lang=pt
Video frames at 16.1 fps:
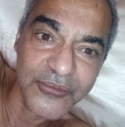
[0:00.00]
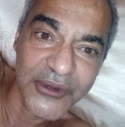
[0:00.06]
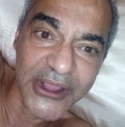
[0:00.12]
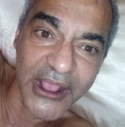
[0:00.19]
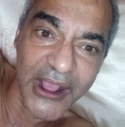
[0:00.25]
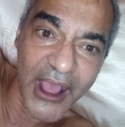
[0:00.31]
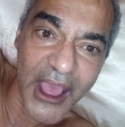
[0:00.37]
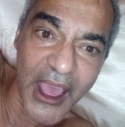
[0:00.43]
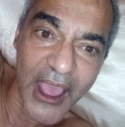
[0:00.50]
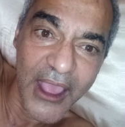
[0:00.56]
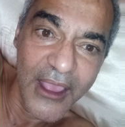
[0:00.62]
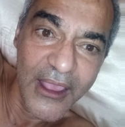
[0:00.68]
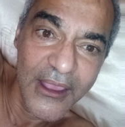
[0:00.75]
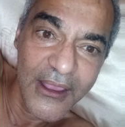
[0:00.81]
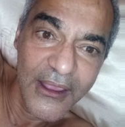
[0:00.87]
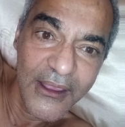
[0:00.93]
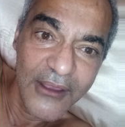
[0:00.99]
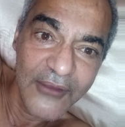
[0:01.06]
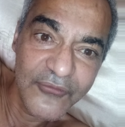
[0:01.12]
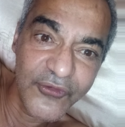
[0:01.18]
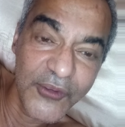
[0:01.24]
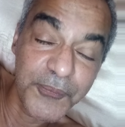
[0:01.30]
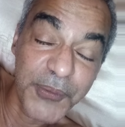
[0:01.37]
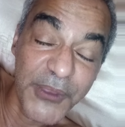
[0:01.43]
brigar.
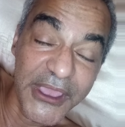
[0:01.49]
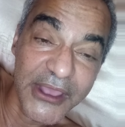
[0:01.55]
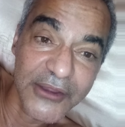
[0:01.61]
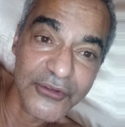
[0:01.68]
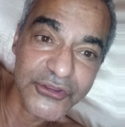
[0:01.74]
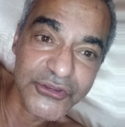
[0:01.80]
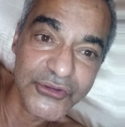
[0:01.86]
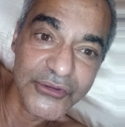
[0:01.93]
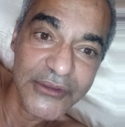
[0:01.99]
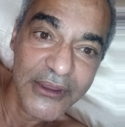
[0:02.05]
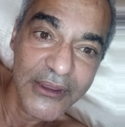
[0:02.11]
Foi pênalti.